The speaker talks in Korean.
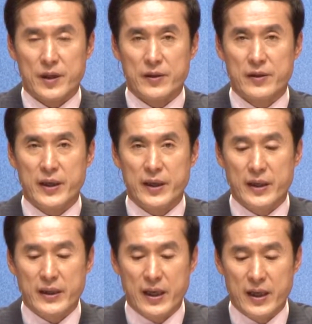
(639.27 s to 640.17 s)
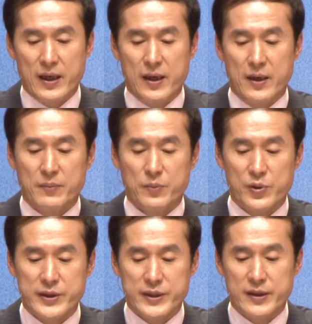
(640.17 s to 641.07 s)
그래야
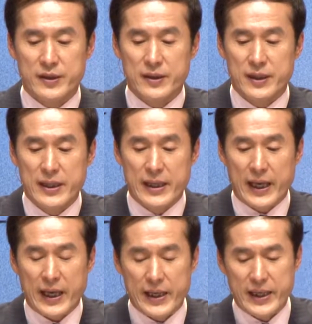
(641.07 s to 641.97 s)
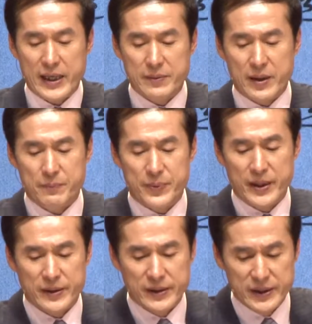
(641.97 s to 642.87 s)
물질을 하나님
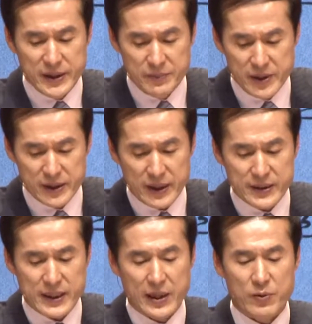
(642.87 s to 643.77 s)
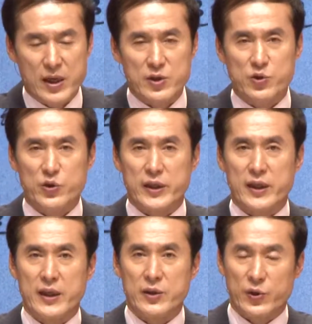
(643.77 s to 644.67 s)
앞에 의미 있게 사용할 수
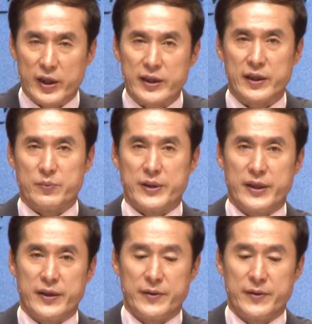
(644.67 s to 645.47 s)
있게 되기 때문이에요.